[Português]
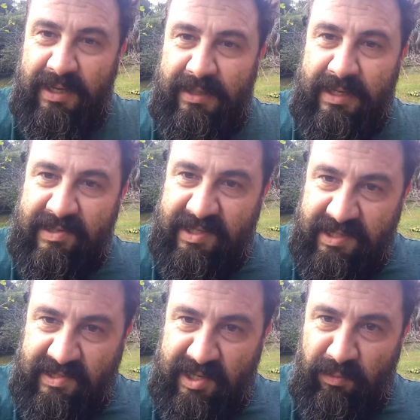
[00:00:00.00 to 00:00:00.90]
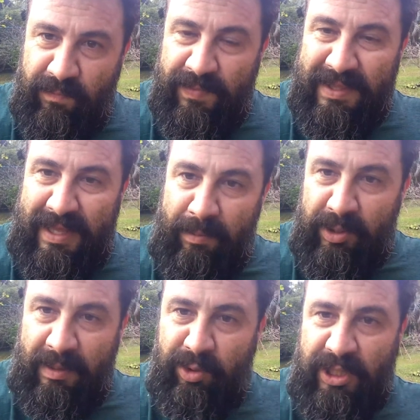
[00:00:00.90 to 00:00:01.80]
na descrição
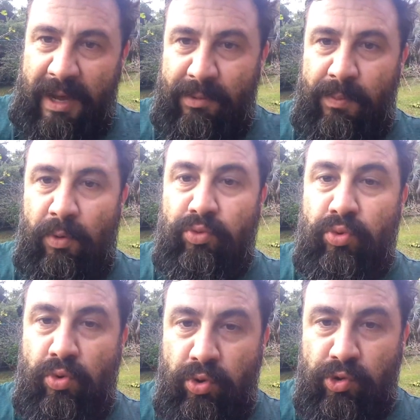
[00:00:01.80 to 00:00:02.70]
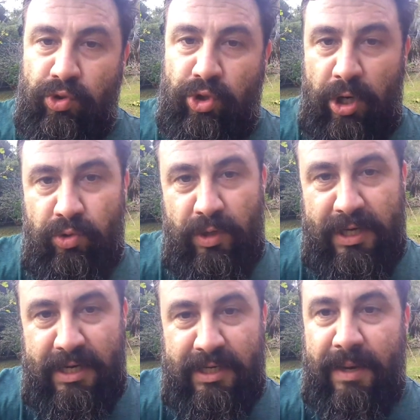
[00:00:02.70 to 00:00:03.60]

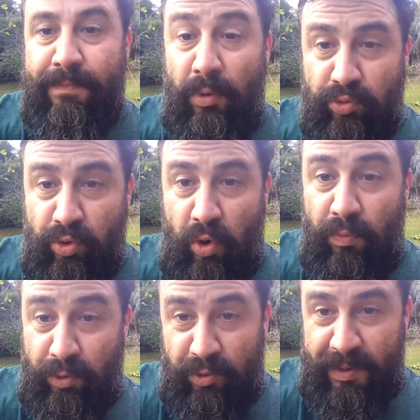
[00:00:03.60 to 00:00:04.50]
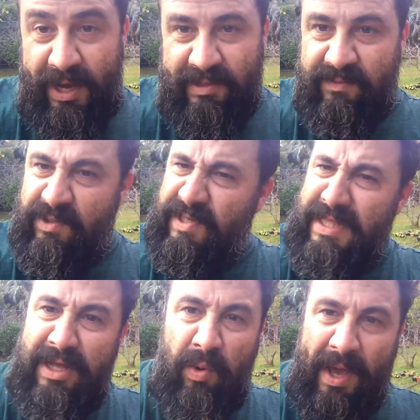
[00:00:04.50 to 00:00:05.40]
www.cursodeortorgânica.com.br. Se você
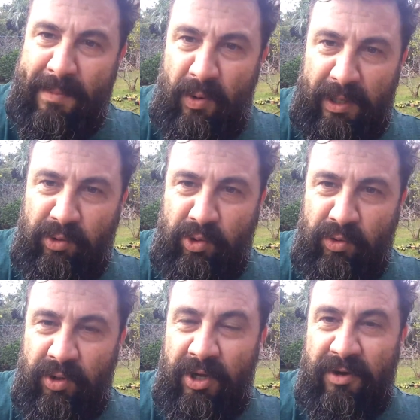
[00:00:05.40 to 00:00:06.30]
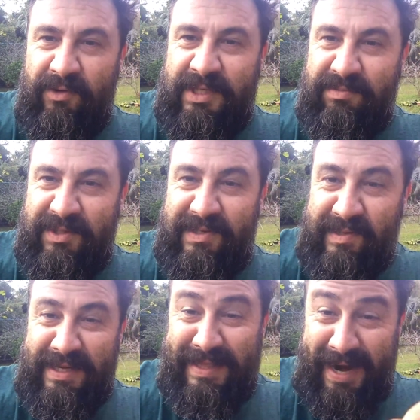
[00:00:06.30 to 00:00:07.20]
não é meu aluno, você
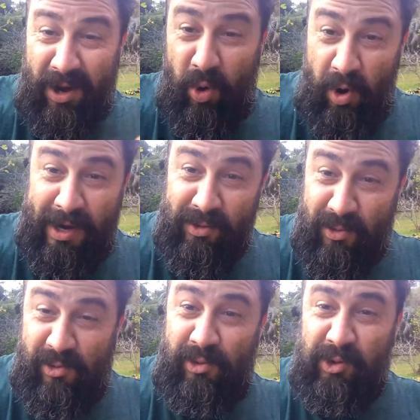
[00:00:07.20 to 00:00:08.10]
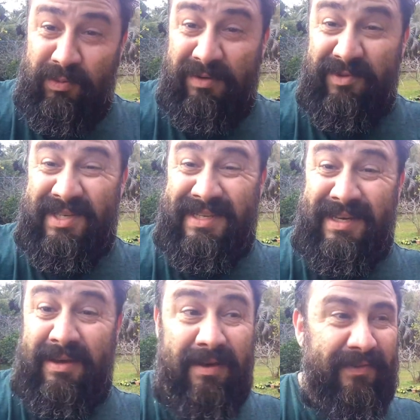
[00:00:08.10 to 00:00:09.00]
precisa entrar agora no curso para
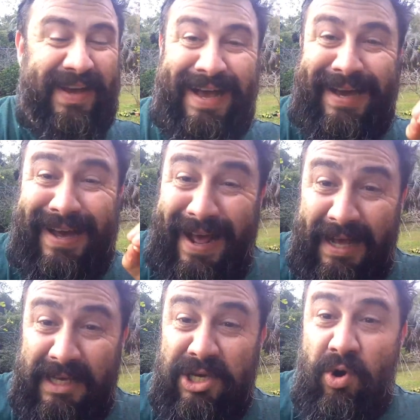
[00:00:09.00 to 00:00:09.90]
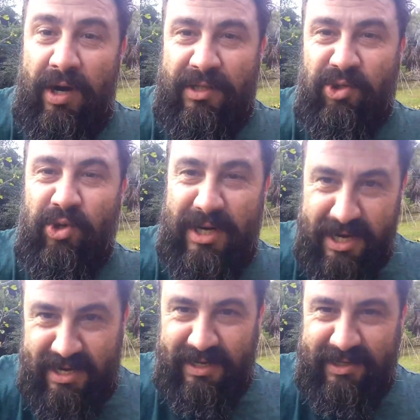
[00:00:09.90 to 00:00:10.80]
você ficar craque em hortas
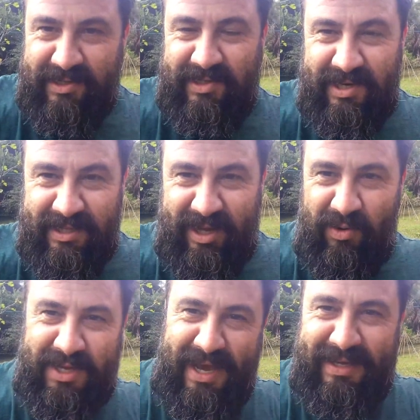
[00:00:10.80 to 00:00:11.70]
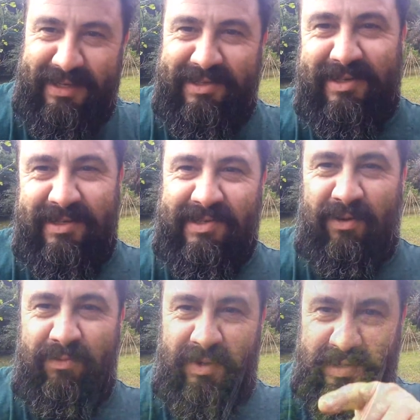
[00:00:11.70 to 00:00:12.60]
orgânicas. Tá o link aqui na
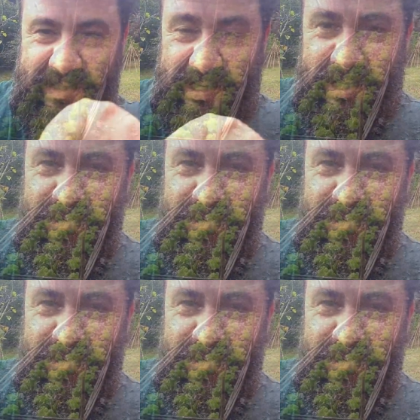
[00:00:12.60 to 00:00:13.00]
descrição. Se liga